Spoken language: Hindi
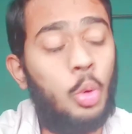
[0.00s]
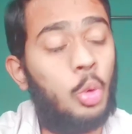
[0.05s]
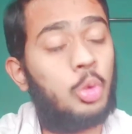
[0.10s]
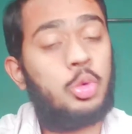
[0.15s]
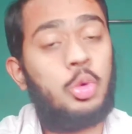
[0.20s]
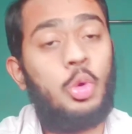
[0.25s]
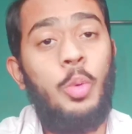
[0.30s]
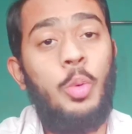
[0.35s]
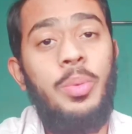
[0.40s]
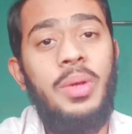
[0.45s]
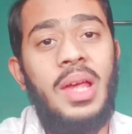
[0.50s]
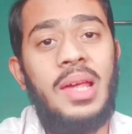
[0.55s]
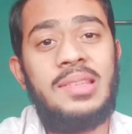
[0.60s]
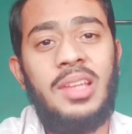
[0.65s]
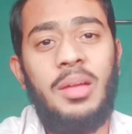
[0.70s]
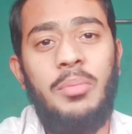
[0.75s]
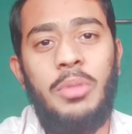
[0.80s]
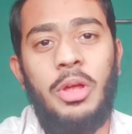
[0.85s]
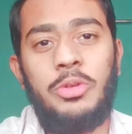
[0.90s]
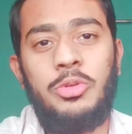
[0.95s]
तो उसको
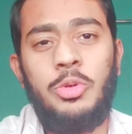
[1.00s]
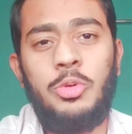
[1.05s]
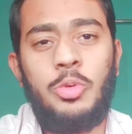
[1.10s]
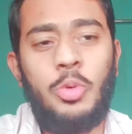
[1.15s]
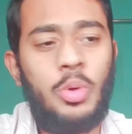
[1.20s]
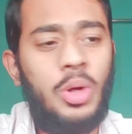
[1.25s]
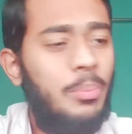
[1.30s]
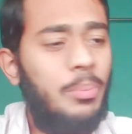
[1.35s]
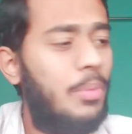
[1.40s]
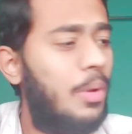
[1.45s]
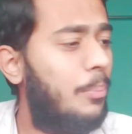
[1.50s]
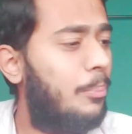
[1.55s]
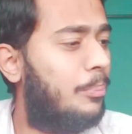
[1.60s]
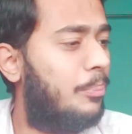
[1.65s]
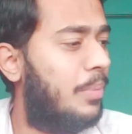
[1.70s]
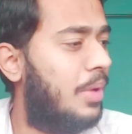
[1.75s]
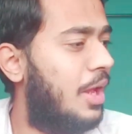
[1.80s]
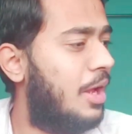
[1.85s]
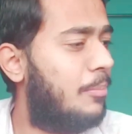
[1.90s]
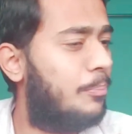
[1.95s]
भी ऐसा महसूस होगा
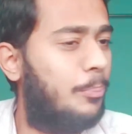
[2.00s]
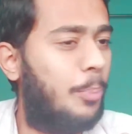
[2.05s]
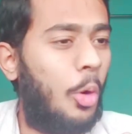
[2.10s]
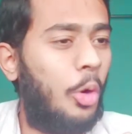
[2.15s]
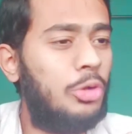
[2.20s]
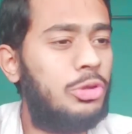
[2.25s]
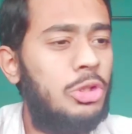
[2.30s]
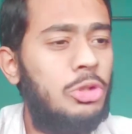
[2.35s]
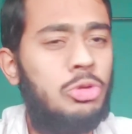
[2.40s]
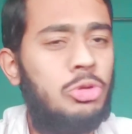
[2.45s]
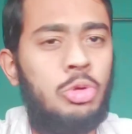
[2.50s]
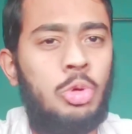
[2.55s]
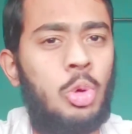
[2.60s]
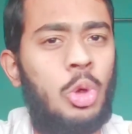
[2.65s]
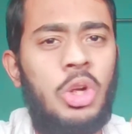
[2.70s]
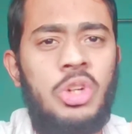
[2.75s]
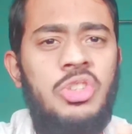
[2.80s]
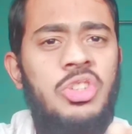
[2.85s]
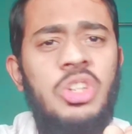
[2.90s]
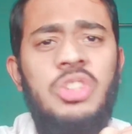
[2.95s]
मैं एक बहुत ही
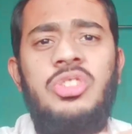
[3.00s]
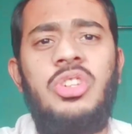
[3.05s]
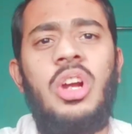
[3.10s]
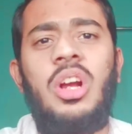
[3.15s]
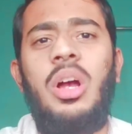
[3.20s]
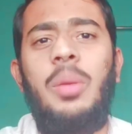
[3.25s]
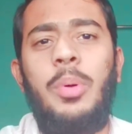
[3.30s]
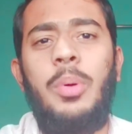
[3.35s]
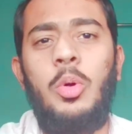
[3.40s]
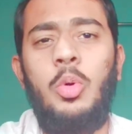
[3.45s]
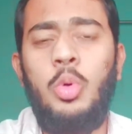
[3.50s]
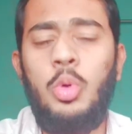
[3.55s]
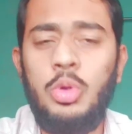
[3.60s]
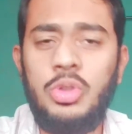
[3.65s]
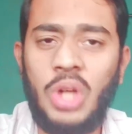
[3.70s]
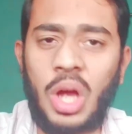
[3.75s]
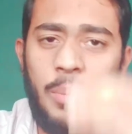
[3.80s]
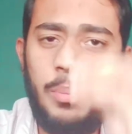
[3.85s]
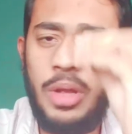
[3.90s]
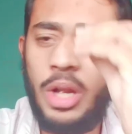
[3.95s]
सुरक्षित जगह पे
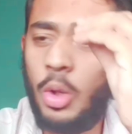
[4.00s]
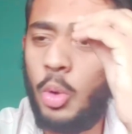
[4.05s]
हूं